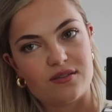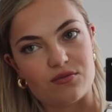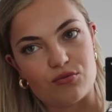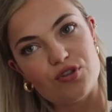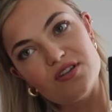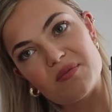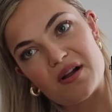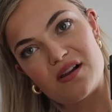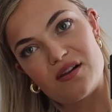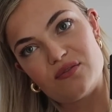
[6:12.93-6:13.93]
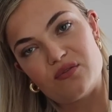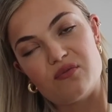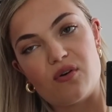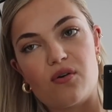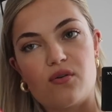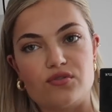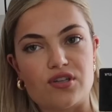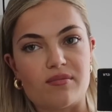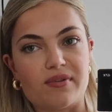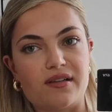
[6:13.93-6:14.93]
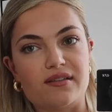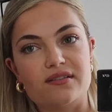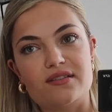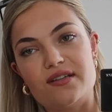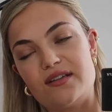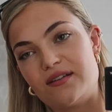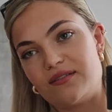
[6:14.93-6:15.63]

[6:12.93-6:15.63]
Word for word: so, hier mal 5 Euro und da mal einen Tee.